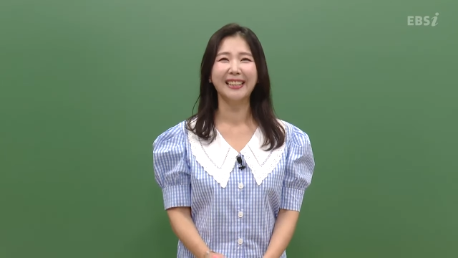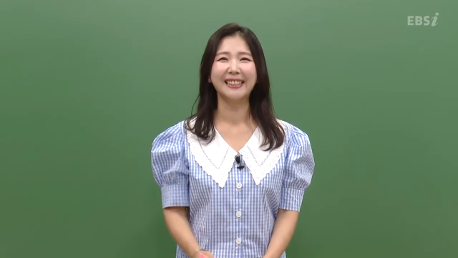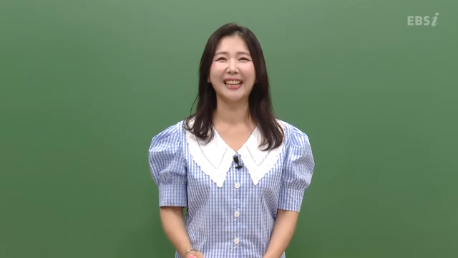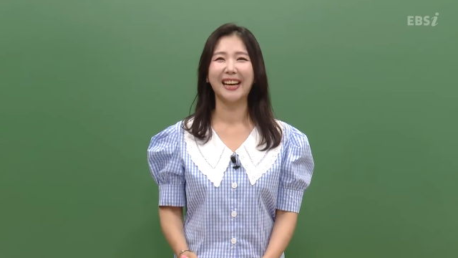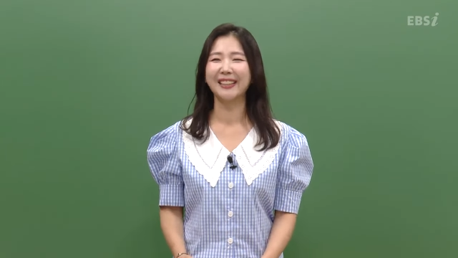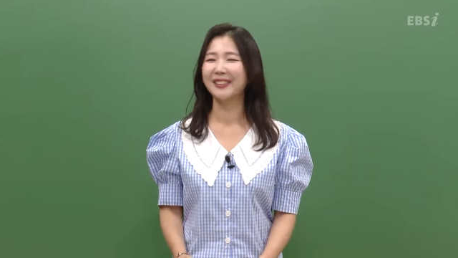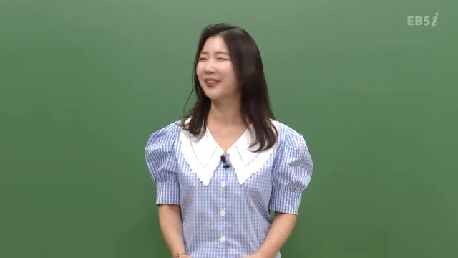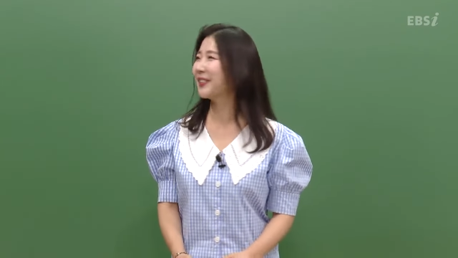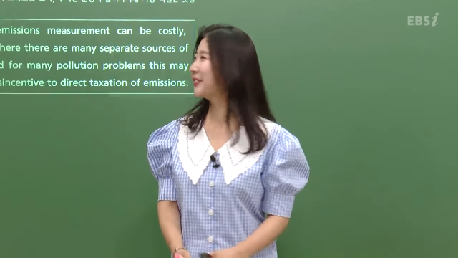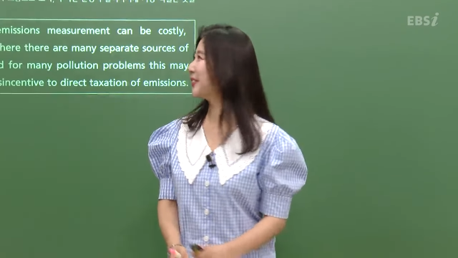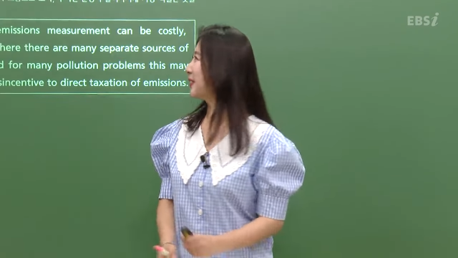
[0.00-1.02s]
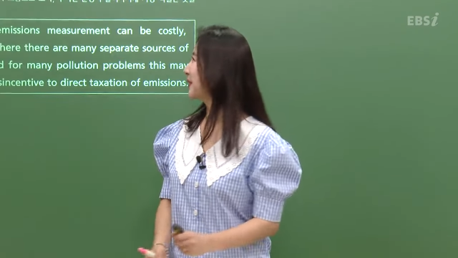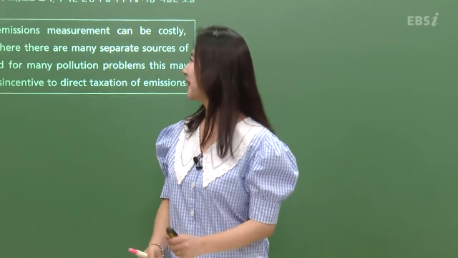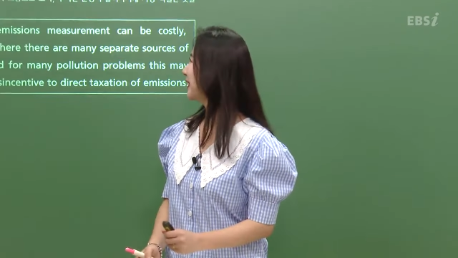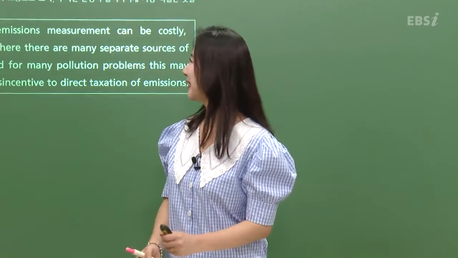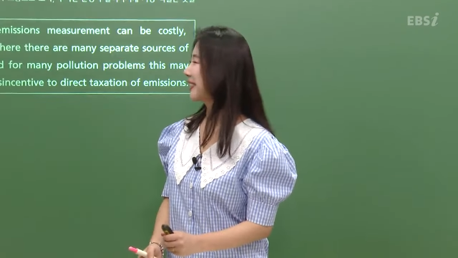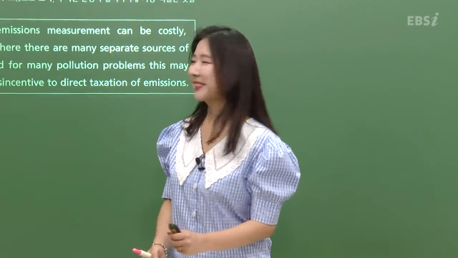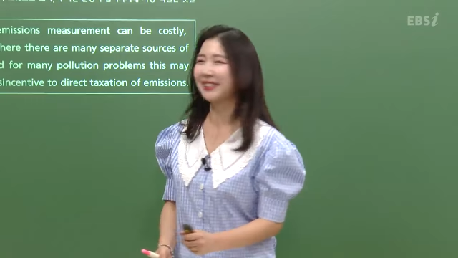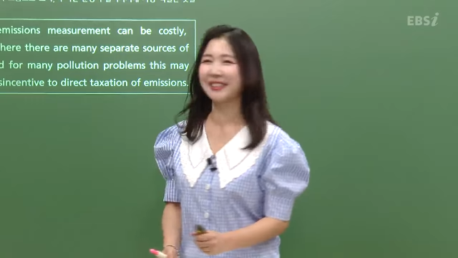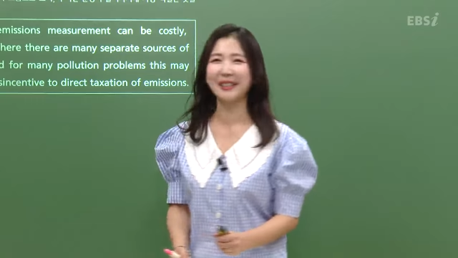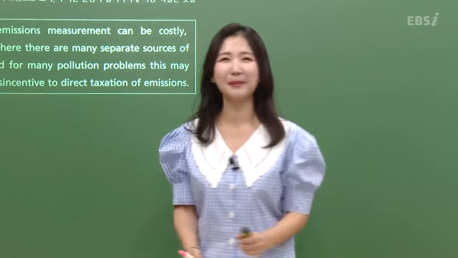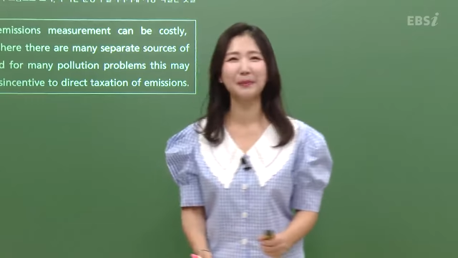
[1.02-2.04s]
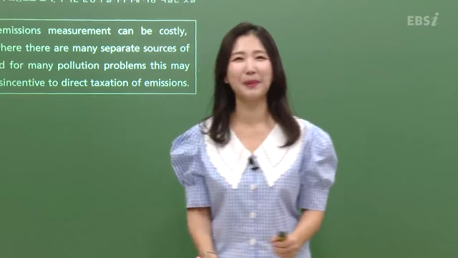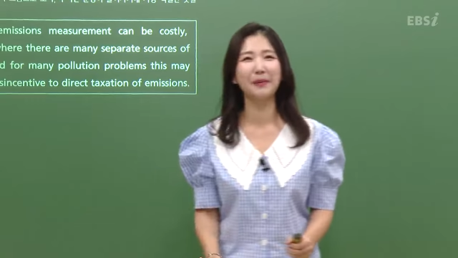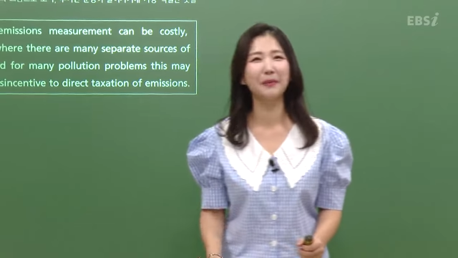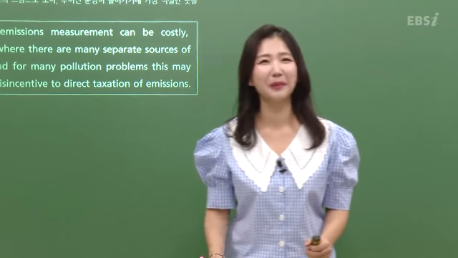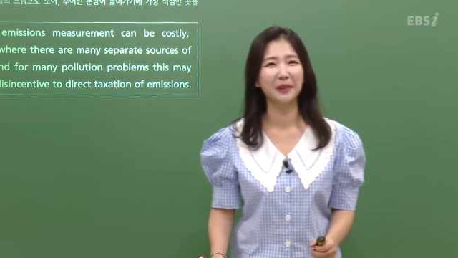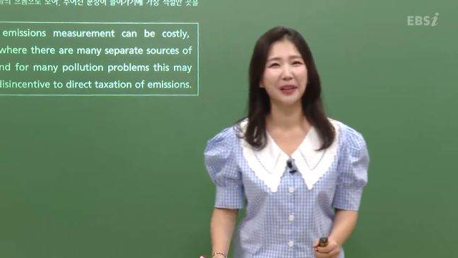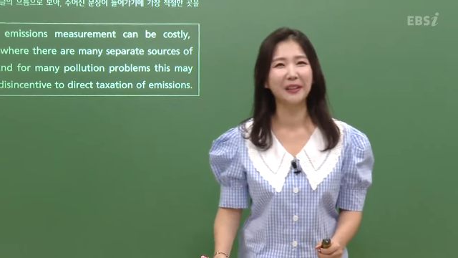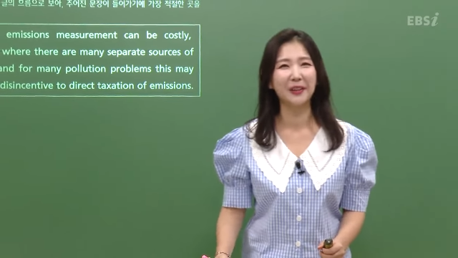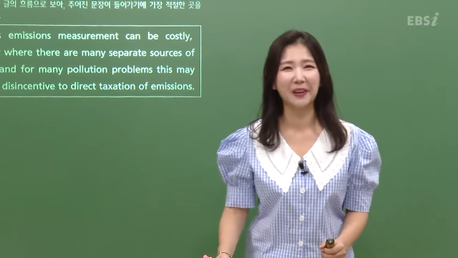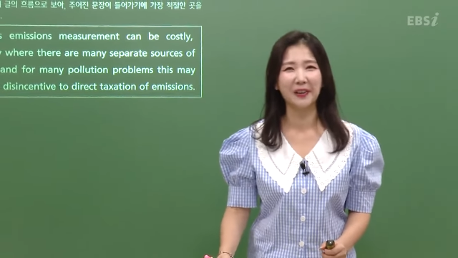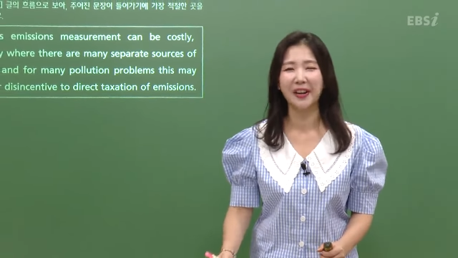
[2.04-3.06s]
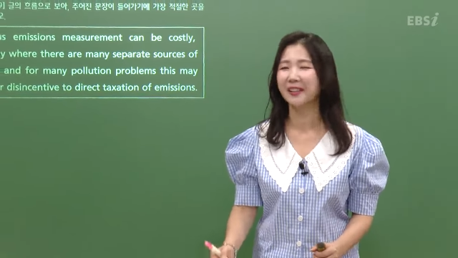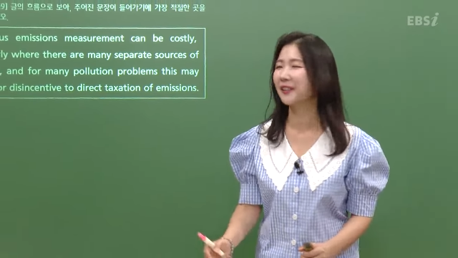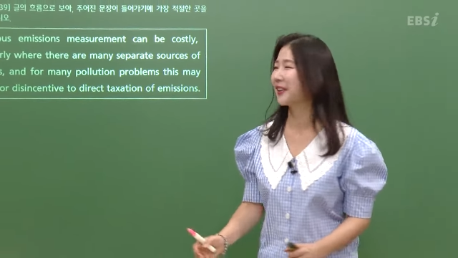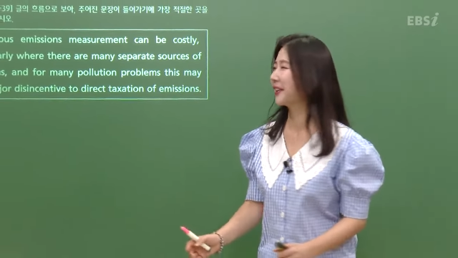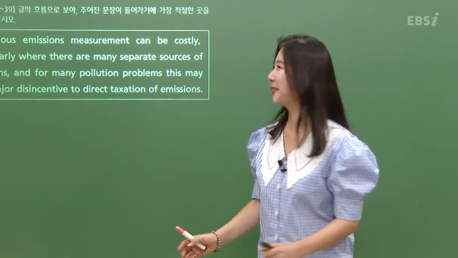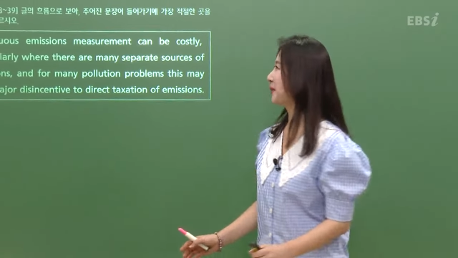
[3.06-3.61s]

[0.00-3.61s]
자, 그러면 우리 오늘은 38번부터 할 거예요. 할 거예요.